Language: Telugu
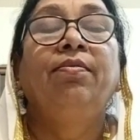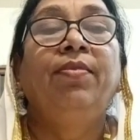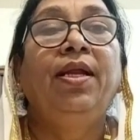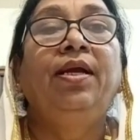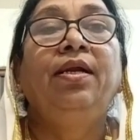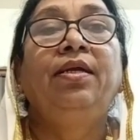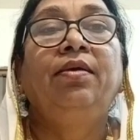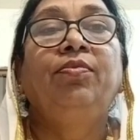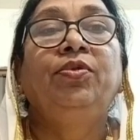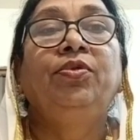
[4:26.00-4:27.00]
మనకంటే
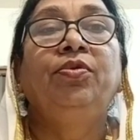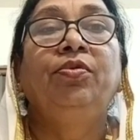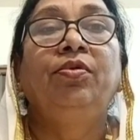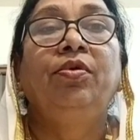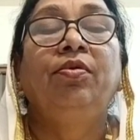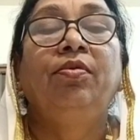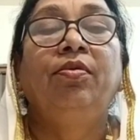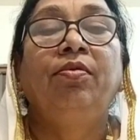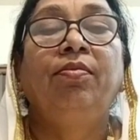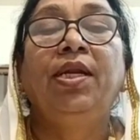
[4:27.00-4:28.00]
ముందు
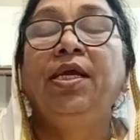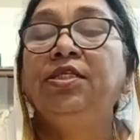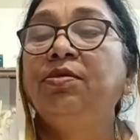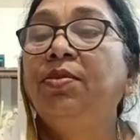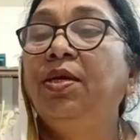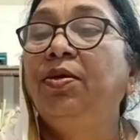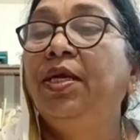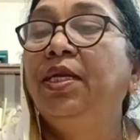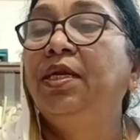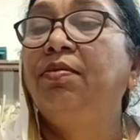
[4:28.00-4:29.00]
మన
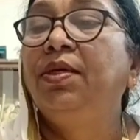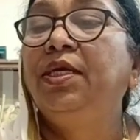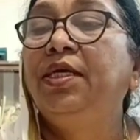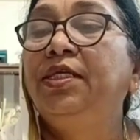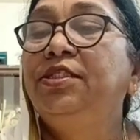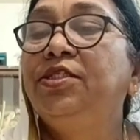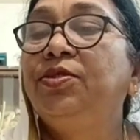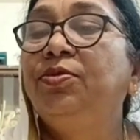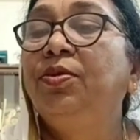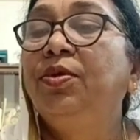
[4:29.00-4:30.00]
యజమానుడైనటువంటి
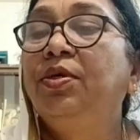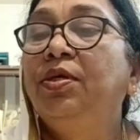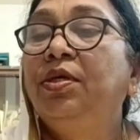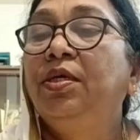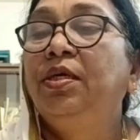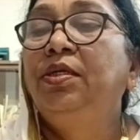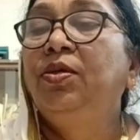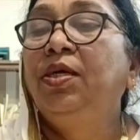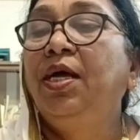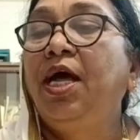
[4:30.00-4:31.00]
క్రీస్తు ఈ
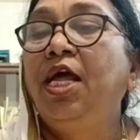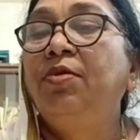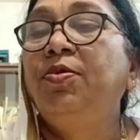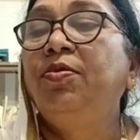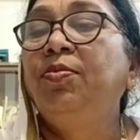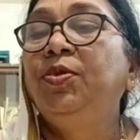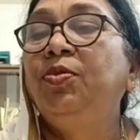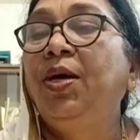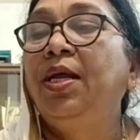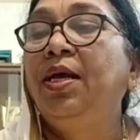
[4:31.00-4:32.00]
యొక్క అనుభవము
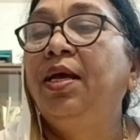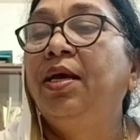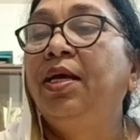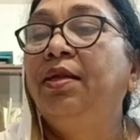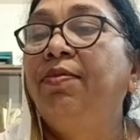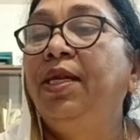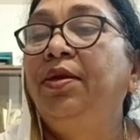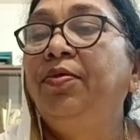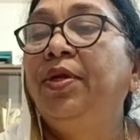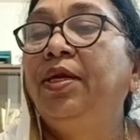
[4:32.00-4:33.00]
ద్వారా ఆయన వెళ్ళి
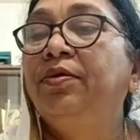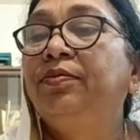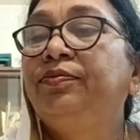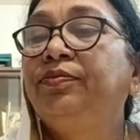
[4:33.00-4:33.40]
ఉన్నాడు